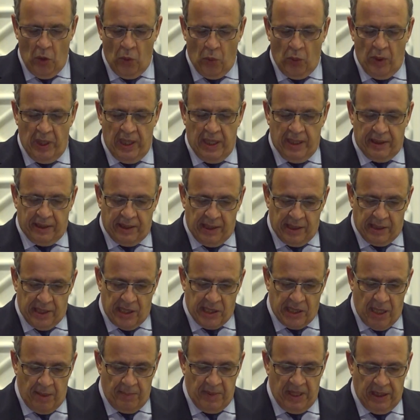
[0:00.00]
والتي
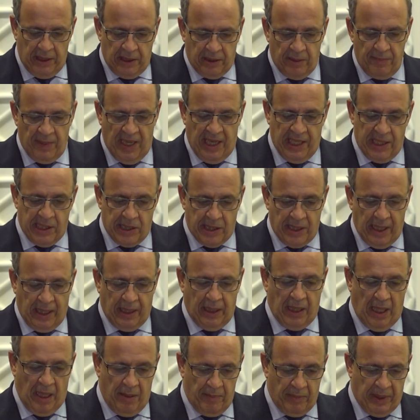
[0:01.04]
تزامنت مع إصدار
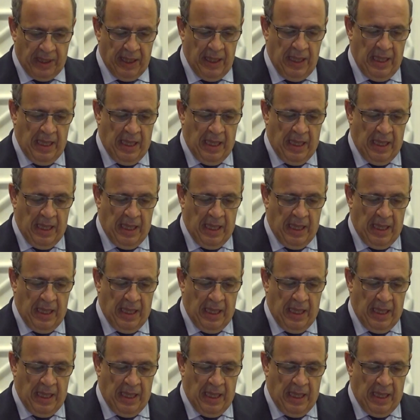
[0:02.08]
الأمر